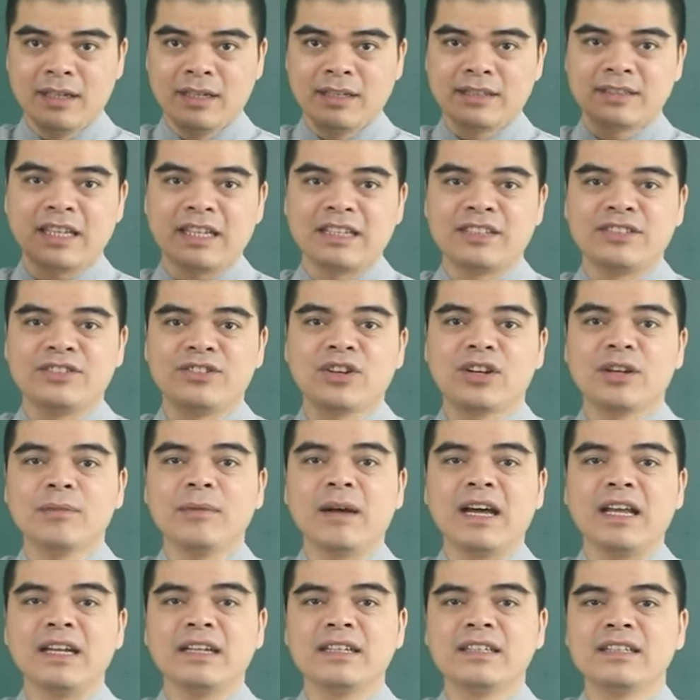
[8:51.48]
dành cho các
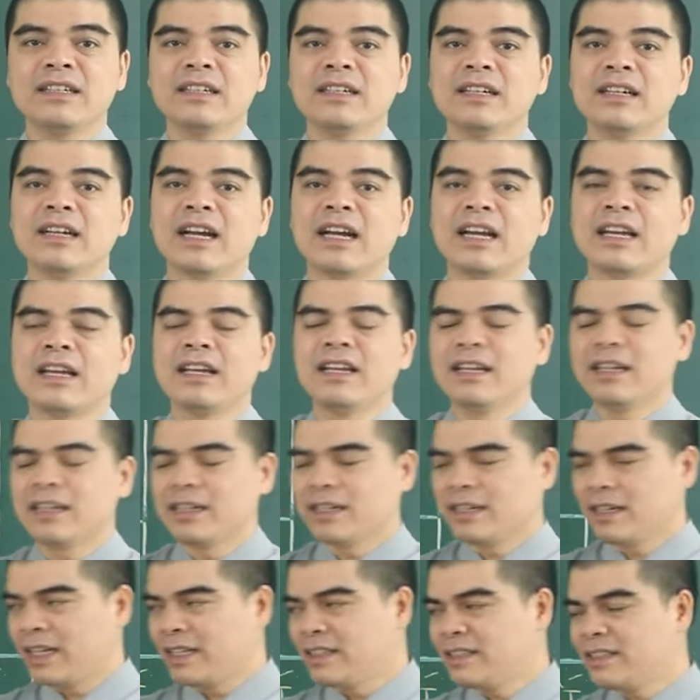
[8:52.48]
bạn những cái
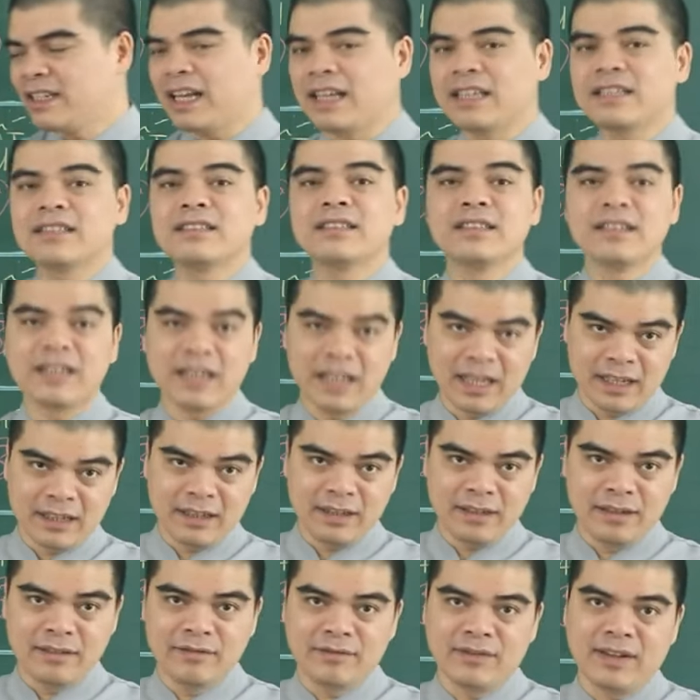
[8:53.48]
đánh giá xứng
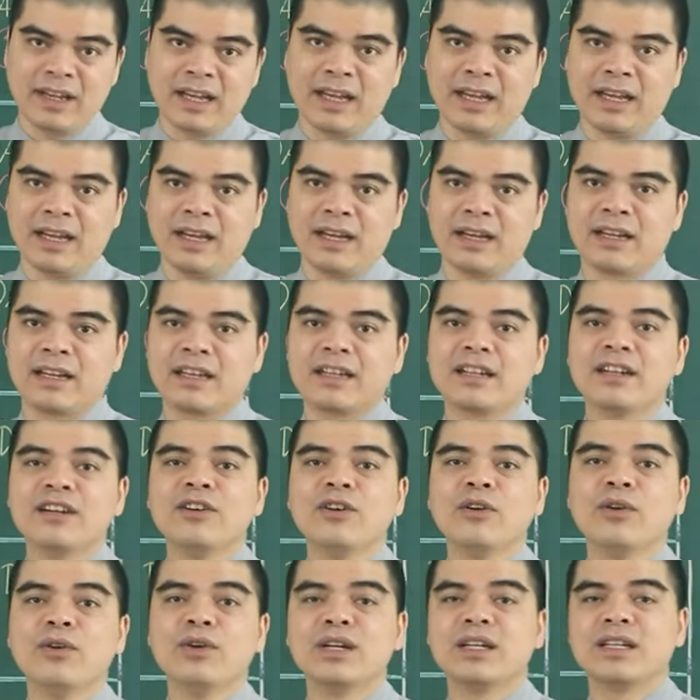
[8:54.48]
đáng và cái cơ
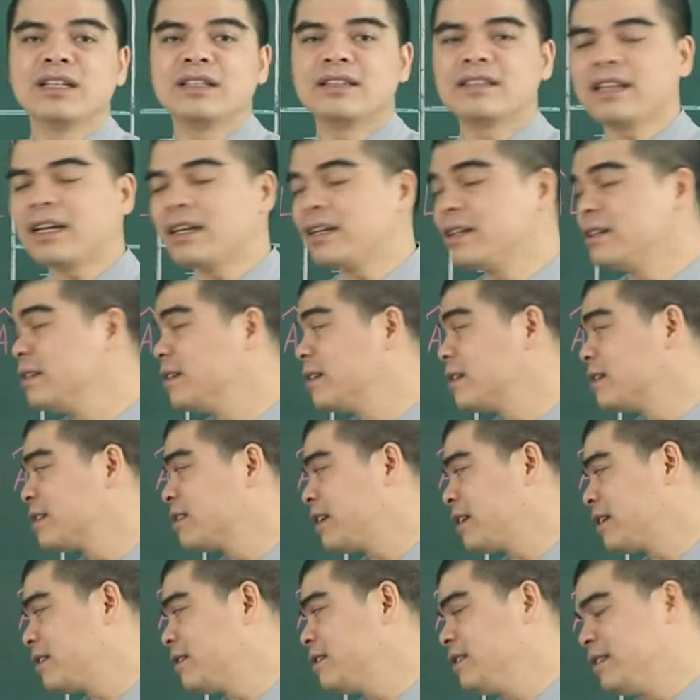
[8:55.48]
hội tăng lương,
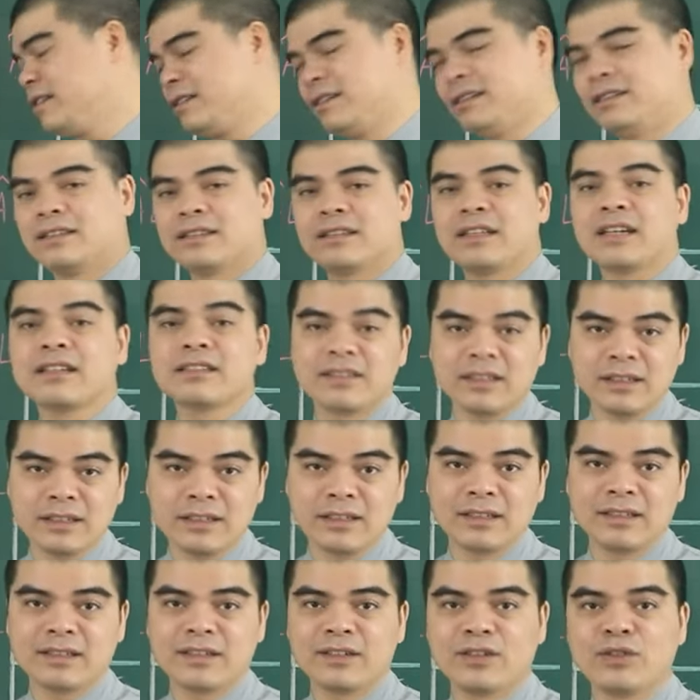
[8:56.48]
tăng thưởng, thăng chức
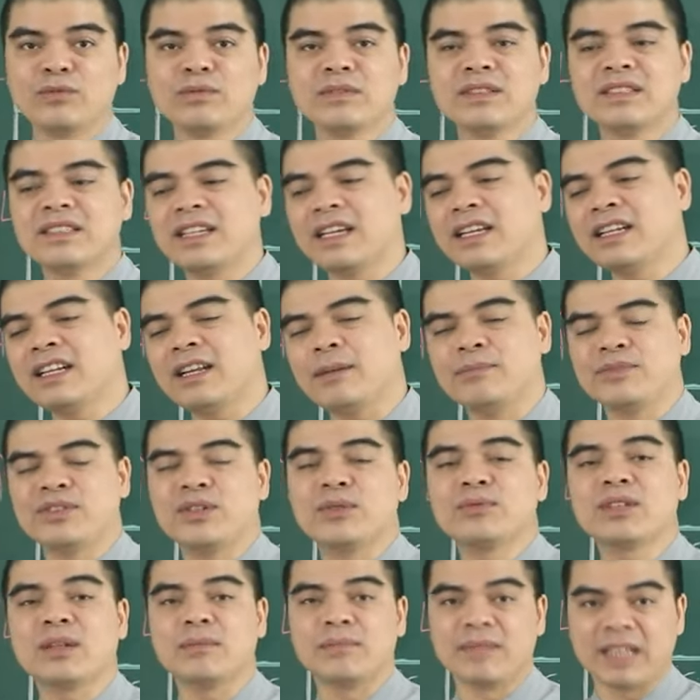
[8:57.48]
cũng sẽ nằm
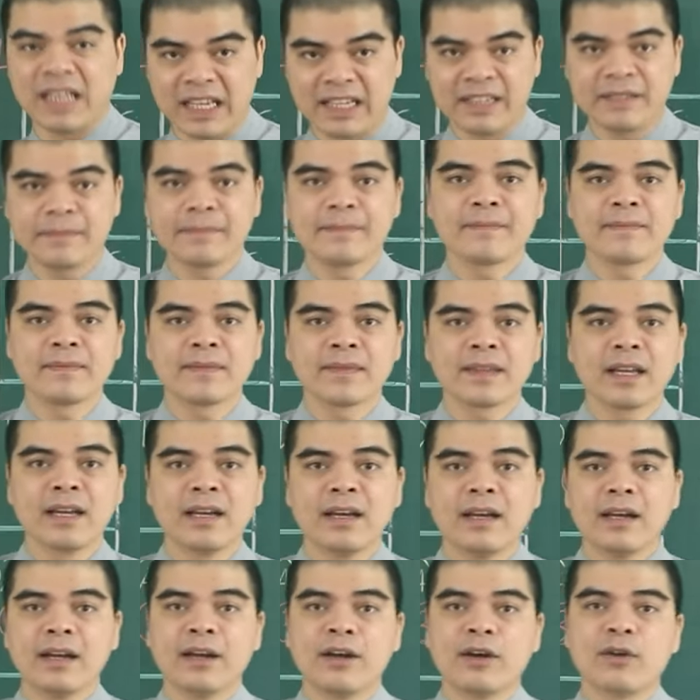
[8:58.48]
trong tầm tay.
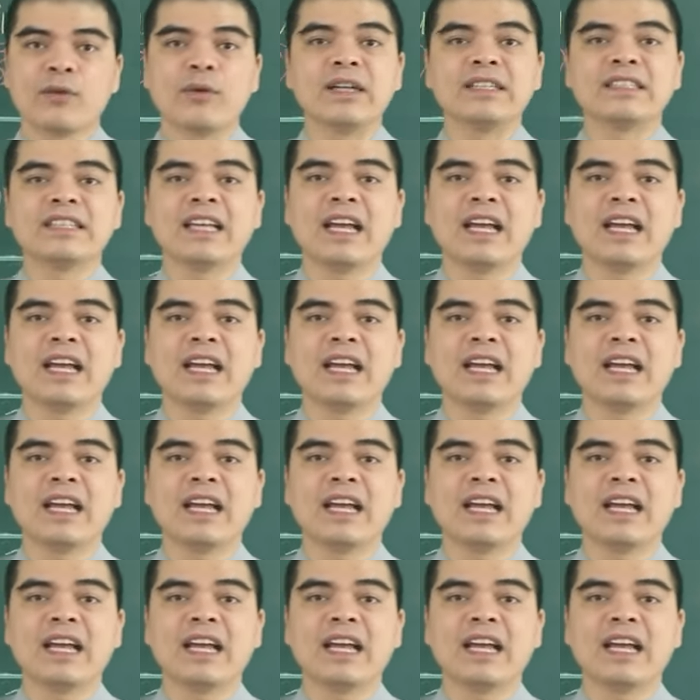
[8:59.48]
Ngoài